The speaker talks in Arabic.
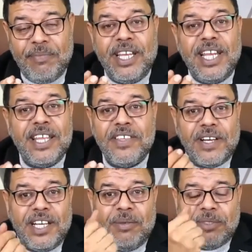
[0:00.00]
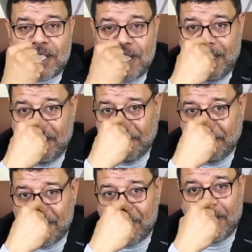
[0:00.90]
من الذي قال لم تصح
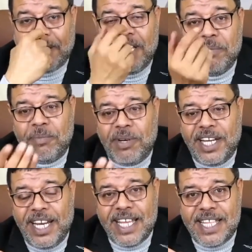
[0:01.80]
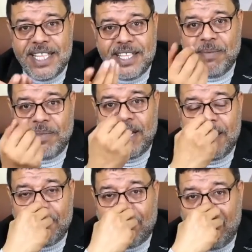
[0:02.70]
زوجتني بالمهر الخسيس دي من
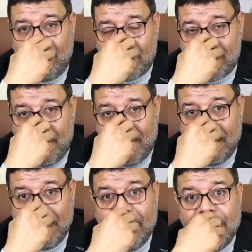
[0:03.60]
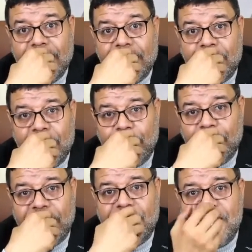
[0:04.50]
الذي قال لم تصح تمام
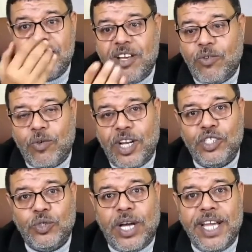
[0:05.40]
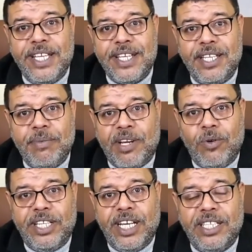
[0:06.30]
أن النساء قريش تعيرني
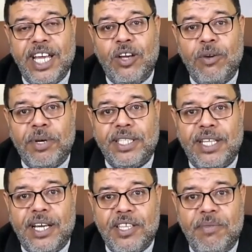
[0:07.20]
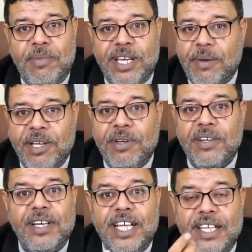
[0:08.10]
برجل ذا البطن عظيم المنكبين من قال